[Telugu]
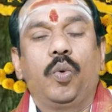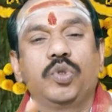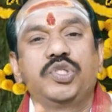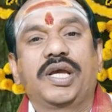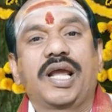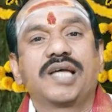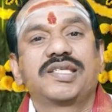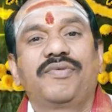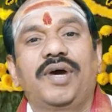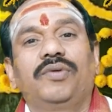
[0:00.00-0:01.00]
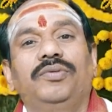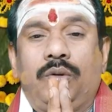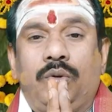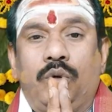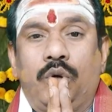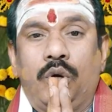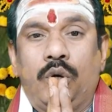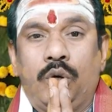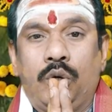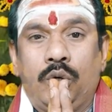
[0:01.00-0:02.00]
వృచ్చిక రాశి వారు
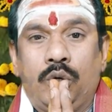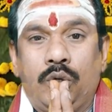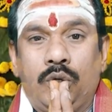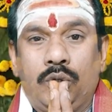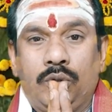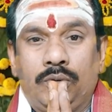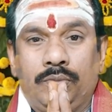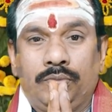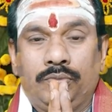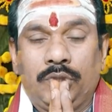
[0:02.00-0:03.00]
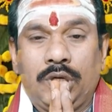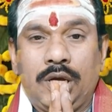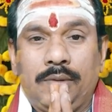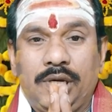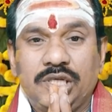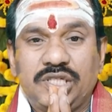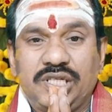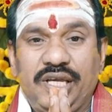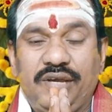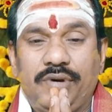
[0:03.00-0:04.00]
ఓం నమ
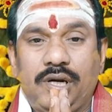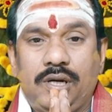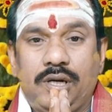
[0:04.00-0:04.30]
శివాయ